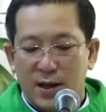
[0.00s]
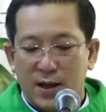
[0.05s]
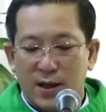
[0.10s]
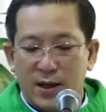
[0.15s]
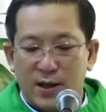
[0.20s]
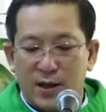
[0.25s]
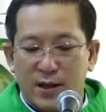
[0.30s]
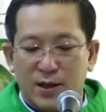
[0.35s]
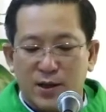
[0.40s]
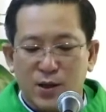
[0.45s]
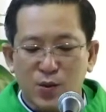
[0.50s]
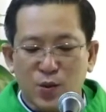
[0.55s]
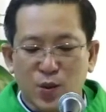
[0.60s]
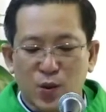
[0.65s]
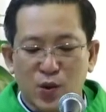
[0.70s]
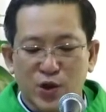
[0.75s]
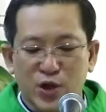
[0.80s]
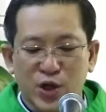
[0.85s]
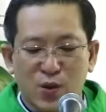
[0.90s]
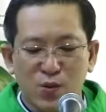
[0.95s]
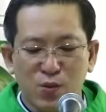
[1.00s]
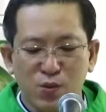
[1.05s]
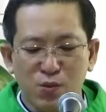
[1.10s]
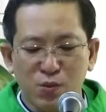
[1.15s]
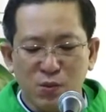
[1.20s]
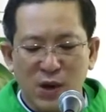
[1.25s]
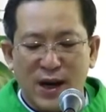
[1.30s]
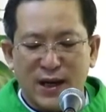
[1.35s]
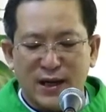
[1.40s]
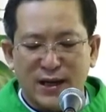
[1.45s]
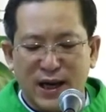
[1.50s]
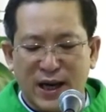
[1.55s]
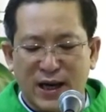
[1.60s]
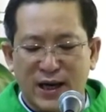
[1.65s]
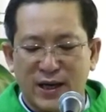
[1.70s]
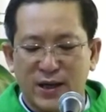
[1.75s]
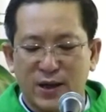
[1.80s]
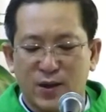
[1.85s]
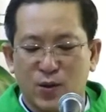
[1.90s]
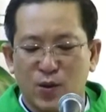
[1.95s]
trong cuộc sống hàng
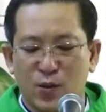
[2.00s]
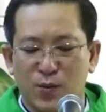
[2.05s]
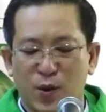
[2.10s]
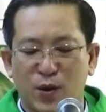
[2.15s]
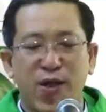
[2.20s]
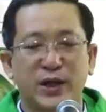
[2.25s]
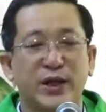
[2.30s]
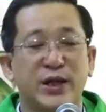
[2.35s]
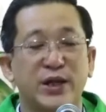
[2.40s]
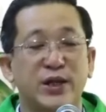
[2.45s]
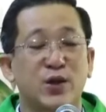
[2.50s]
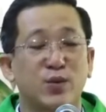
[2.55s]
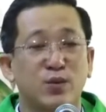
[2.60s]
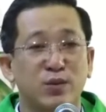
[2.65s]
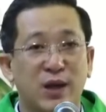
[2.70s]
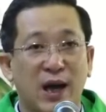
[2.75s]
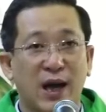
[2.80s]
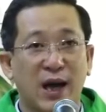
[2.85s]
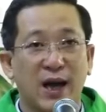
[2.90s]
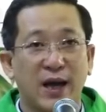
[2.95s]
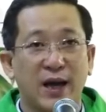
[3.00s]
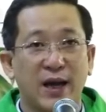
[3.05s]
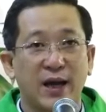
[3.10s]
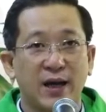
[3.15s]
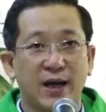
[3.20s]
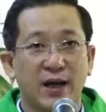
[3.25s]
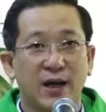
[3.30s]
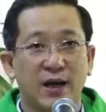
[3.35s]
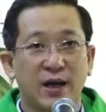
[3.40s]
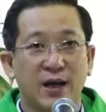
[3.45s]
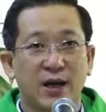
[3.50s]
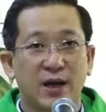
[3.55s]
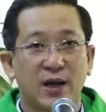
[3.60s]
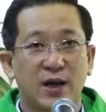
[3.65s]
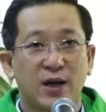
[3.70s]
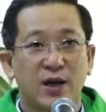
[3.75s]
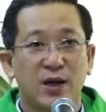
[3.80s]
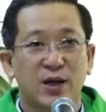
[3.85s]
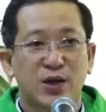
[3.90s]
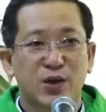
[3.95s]
ngày của mỗi người chúng ta
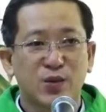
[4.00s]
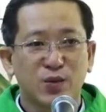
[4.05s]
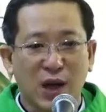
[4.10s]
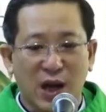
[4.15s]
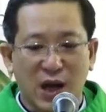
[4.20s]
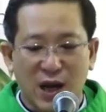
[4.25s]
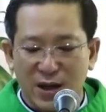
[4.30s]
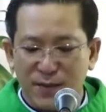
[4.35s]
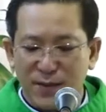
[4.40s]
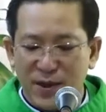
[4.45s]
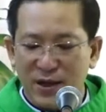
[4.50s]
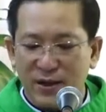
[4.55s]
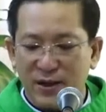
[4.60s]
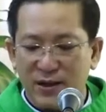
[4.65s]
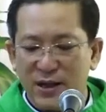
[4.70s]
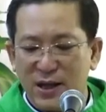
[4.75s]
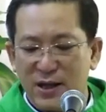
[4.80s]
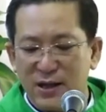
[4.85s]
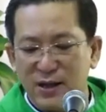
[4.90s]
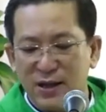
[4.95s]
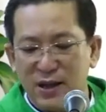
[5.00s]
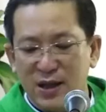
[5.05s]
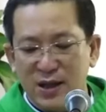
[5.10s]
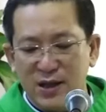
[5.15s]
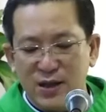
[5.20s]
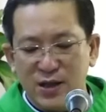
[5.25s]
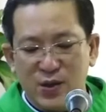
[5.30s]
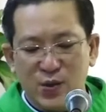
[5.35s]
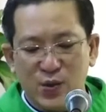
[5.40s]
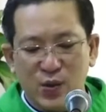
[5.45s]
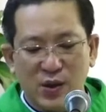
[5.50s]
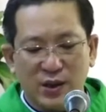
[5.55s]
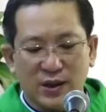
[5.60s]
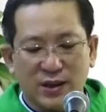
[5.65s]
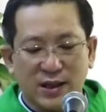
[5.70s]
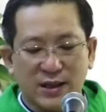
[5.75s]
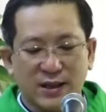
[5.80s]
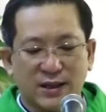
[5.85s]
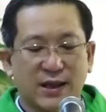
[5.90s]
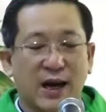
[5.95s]
hãy biết dâng lên Chúa
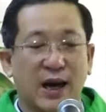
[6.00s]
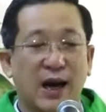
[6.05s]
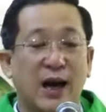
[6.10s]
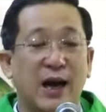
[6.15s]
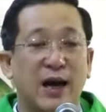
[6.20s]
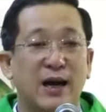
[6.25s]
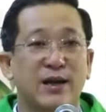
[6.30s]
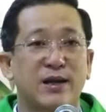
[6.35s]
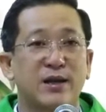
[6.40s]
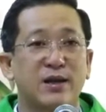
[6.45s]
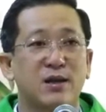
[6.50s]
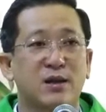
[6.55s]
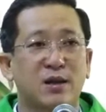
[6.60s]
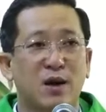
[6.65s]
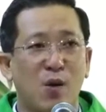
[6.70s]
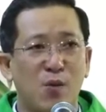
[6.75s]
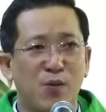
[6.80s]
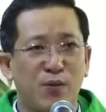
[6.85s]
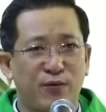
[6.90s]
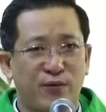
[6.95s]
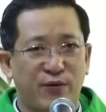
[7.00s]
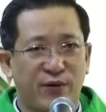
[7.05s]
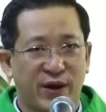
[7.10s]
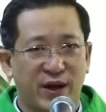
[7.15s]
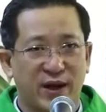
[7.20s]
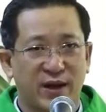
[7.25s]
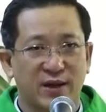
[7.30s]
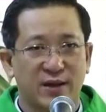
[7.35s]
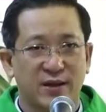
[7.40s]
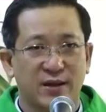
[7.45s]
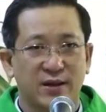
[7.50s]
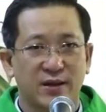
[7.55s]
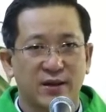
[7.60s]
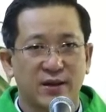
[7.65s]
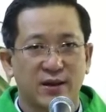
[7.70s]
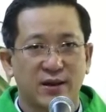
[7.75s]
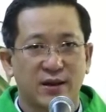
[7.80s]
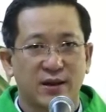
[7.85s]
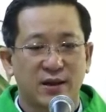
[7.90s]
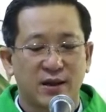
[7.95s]
tất cả những công việc,
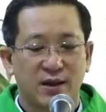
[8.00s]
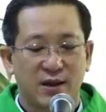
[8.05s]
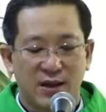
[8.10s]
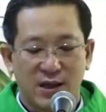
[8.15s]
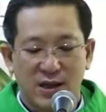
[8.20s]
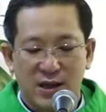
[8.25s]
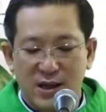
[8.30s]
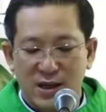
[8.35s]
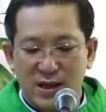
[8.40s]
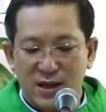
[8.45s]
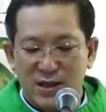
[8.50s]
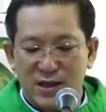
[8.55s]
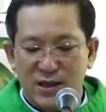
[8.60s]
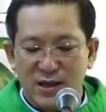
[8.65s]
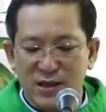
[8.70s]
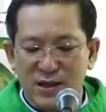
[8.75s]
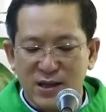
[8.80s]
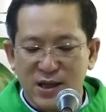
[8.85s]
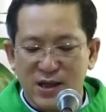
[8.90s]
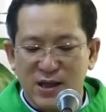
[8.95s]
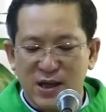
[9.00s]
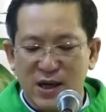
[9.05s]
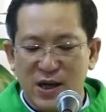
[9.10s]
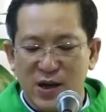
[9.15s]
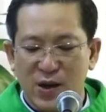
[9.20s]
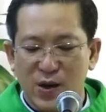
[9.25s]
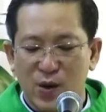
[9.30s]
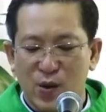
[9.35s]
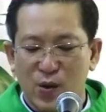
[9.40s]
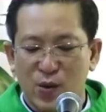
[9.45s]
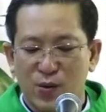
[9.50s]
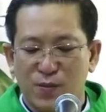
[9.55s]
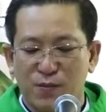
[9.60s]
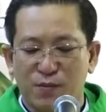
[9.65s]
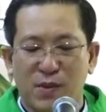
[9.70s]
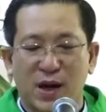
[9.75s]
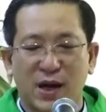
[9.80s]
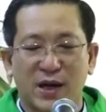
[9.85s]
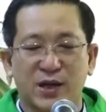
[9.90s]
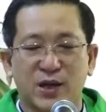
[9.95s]
những định liệu
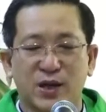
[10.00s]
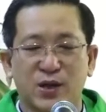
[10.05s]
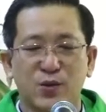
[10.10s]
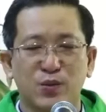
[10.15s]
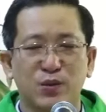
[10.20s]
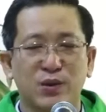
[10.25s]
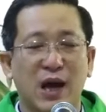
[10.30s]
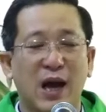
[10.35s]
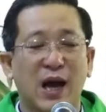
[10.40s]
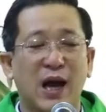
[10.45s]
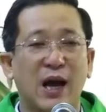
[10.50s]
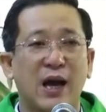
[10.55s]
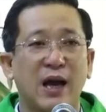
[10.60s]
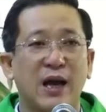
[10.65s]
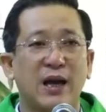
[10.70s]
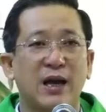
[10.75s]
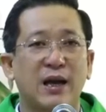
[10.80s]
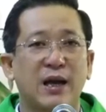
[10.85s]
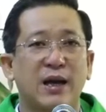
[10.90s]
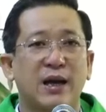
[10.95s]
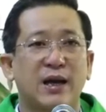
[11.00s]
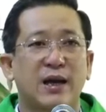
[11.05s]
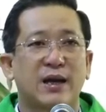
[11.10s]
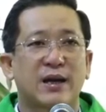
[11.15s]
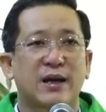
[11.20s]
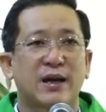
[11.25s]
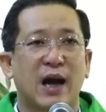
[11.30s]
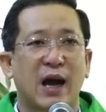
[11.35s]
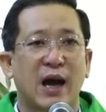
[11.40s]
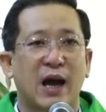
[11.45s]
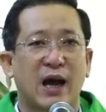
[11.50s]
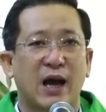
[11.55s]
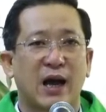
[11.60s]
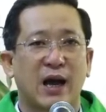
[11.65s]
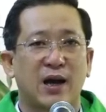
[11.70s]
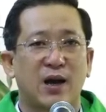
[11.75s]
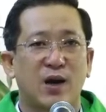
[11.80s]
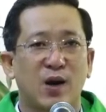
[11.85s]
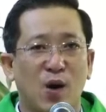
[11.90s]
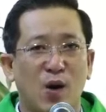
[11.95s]
mà chúng ta
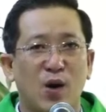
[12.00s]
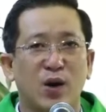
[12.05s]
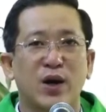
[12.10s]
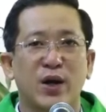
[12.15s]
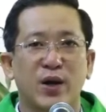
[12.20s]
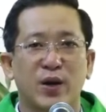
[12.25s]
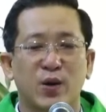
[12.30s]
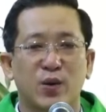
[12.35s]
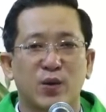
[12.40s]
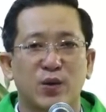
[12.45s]
đã lo liệu,